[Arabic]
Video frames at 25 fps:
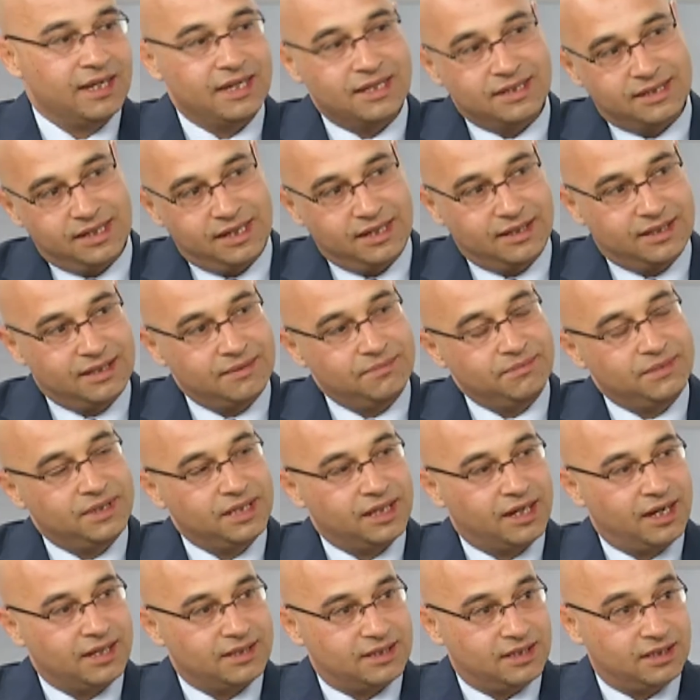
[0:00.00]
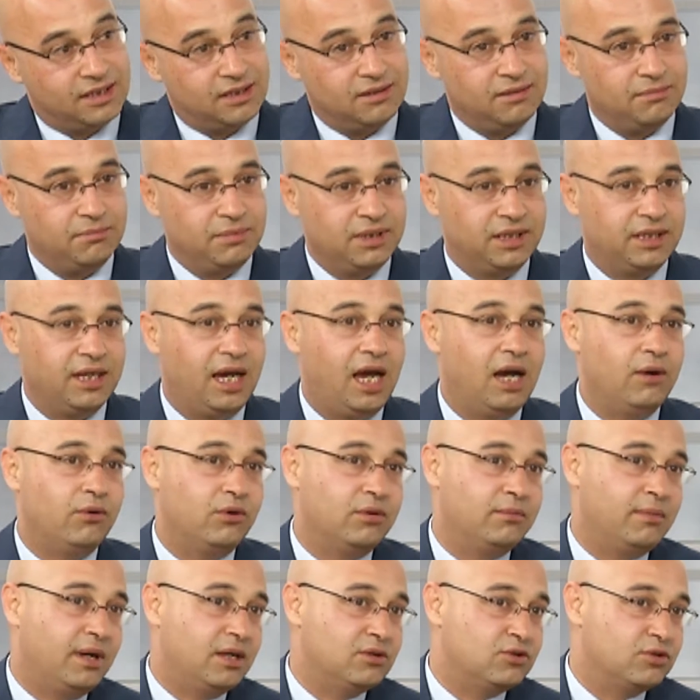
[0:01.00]
سيتم دراسة
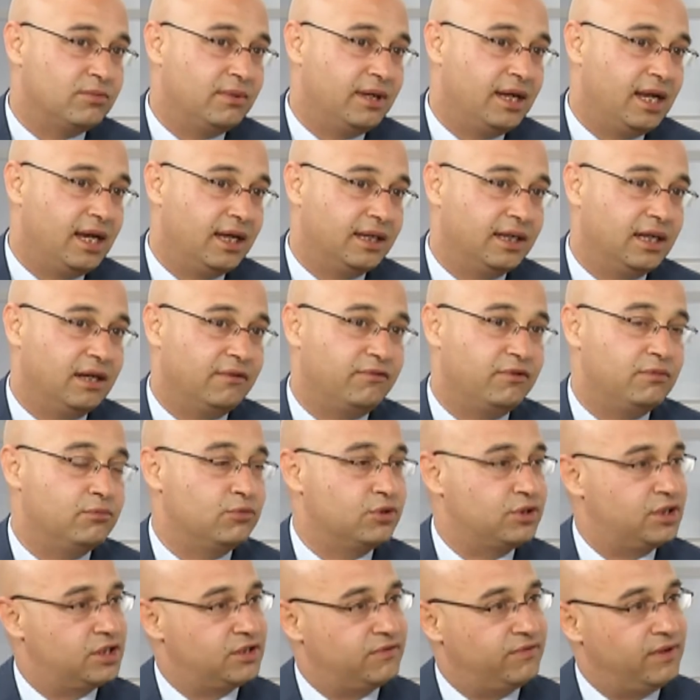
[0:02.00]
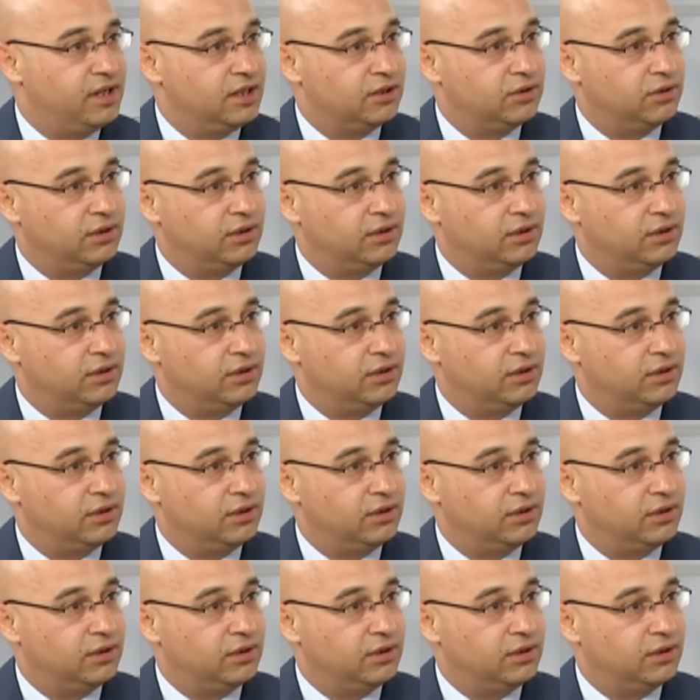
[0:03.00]
بالتعاون مع زملائنا في المستشفيات